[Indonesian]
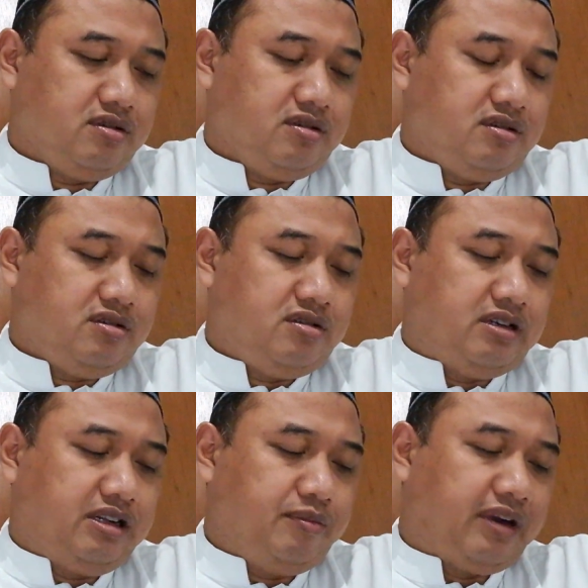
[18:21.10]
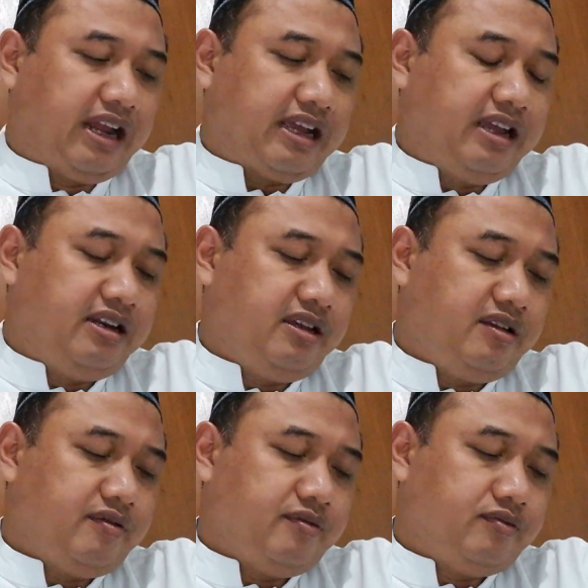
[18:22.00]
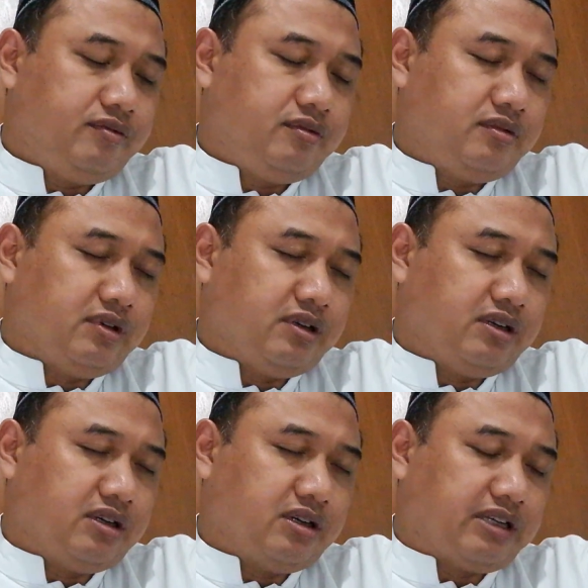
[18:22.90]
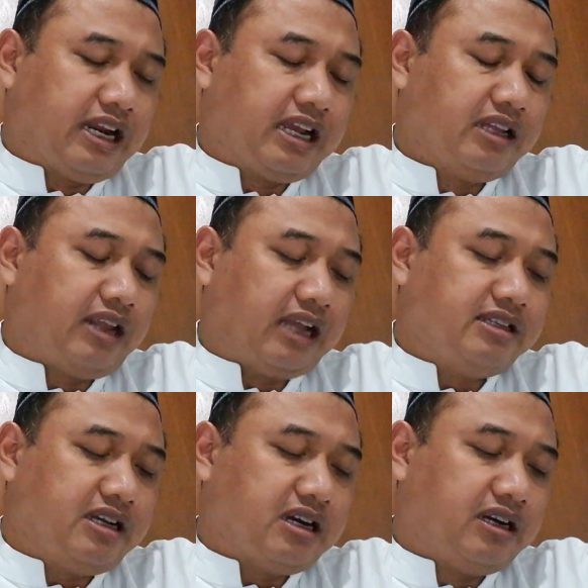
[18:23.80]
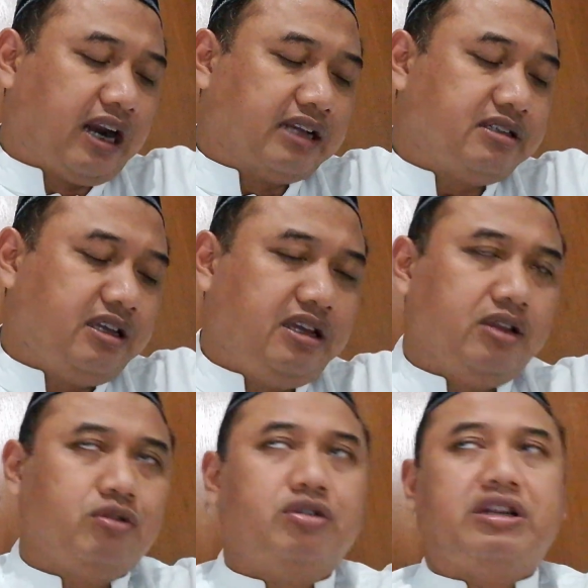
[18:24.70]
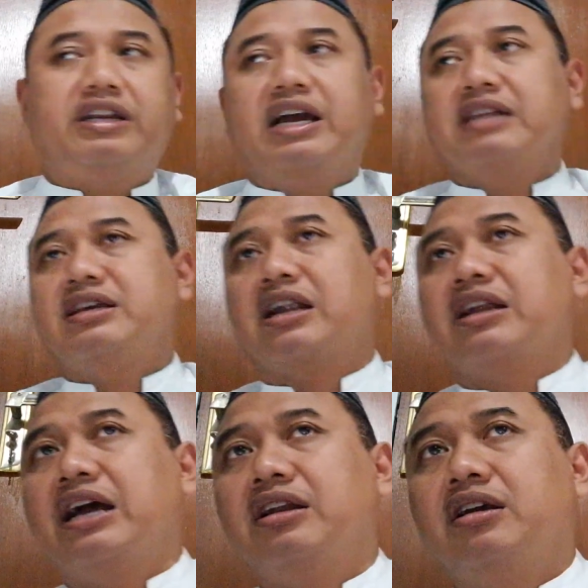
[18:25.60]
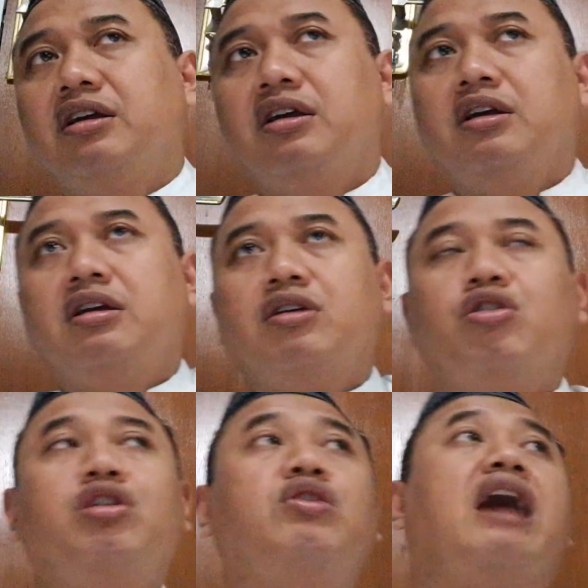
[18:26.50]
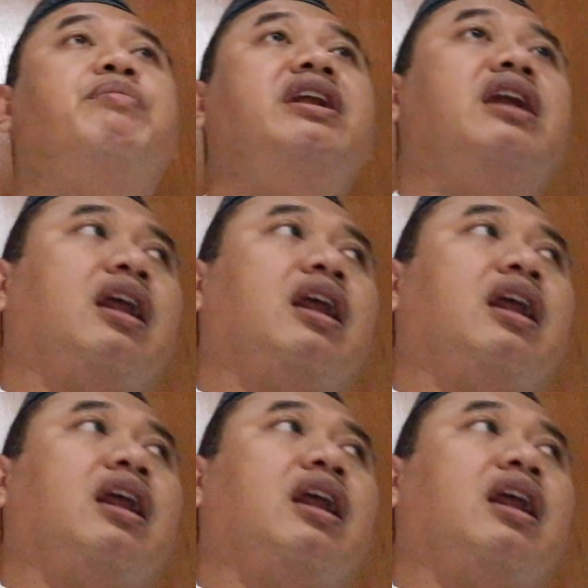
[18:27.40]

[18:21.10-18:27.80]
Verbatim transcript: Jadi mereka ini eh, dari generasi ke generasi itu sudah diajarkan ngono gak bener.